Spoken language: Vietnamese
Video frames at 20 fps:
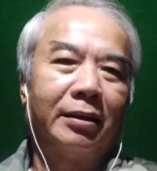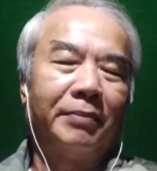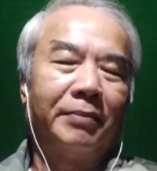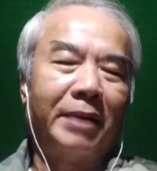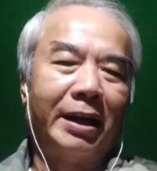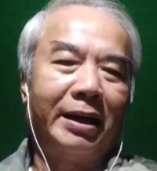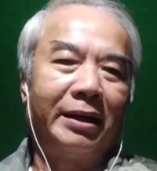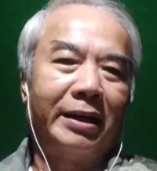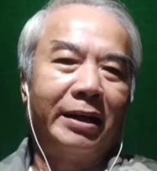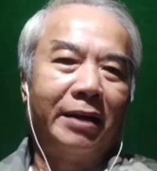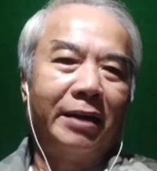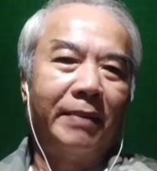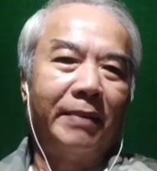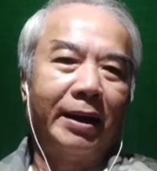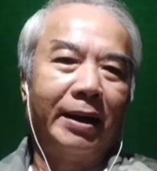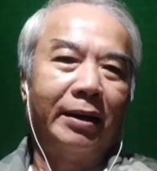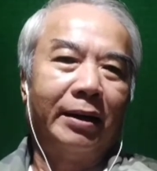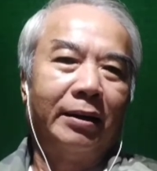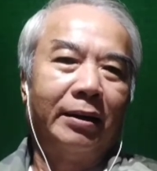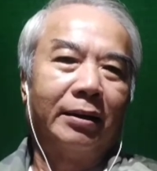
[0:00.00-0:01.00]
bạn về
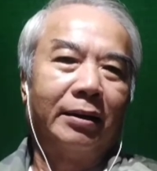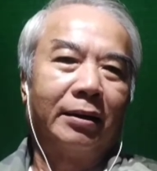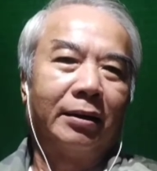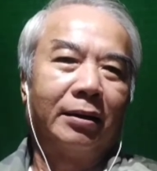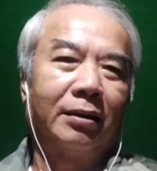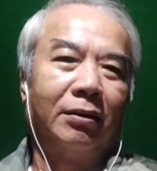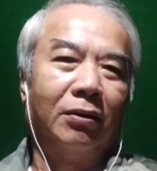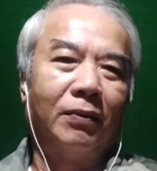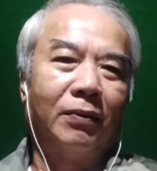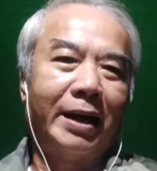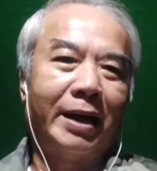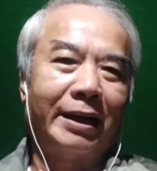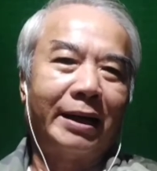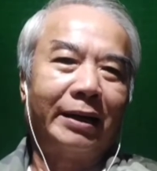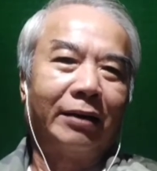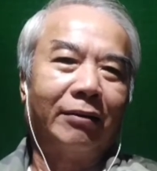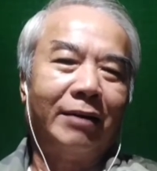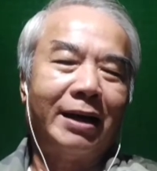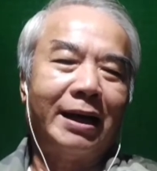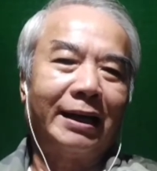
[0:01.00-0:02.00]
bạn khổ qua
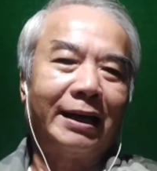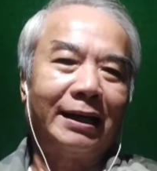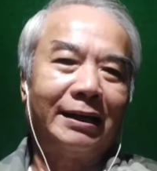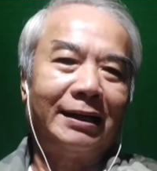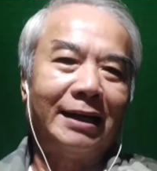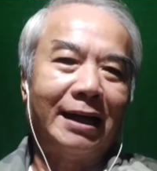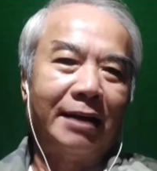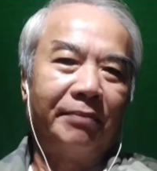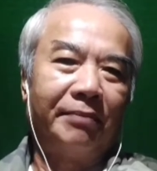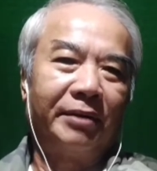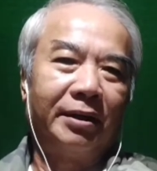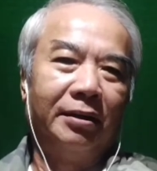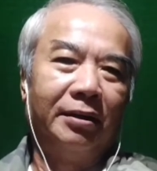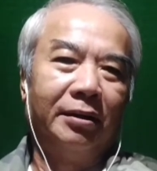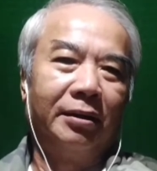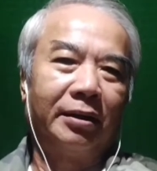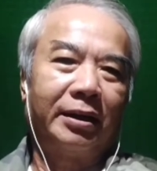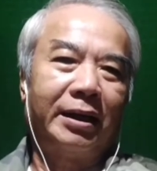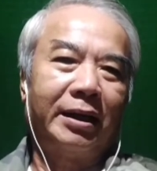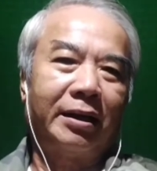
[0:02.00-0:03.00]
thì có hai cách làm
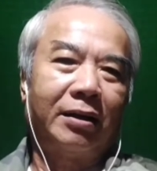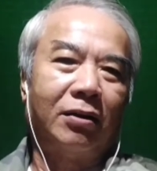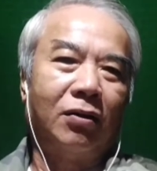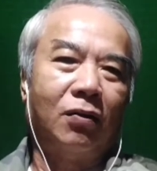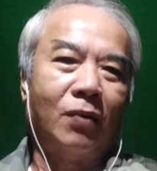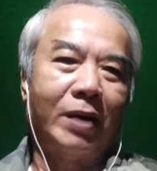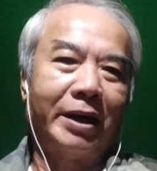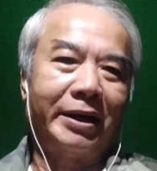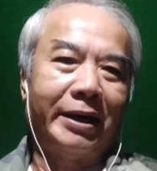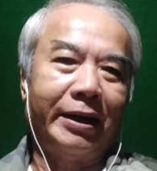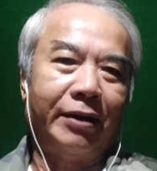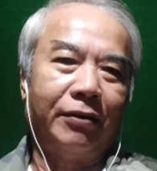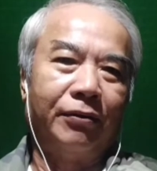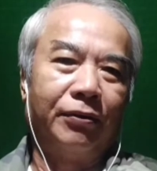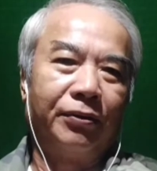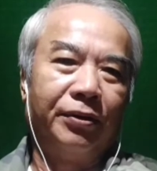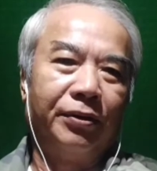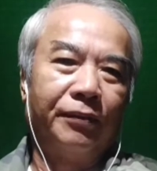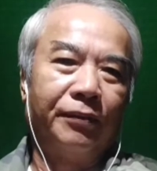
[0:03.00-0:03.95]
lựa chế khổ qua đèo